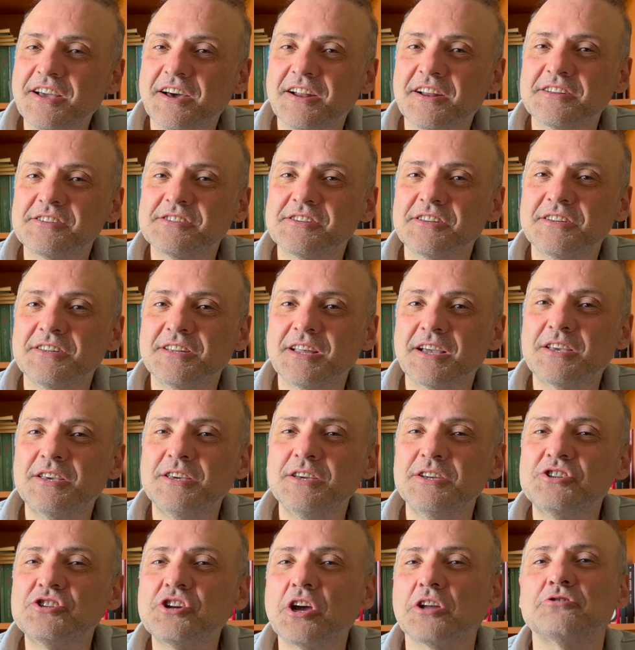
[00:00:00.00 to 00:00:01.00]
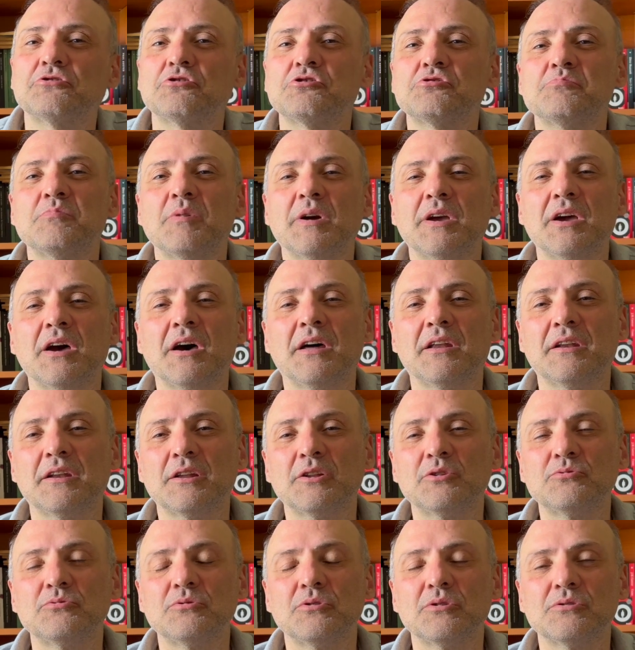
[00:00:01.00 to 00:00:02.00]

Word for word: arasındaki çatışmayı anlat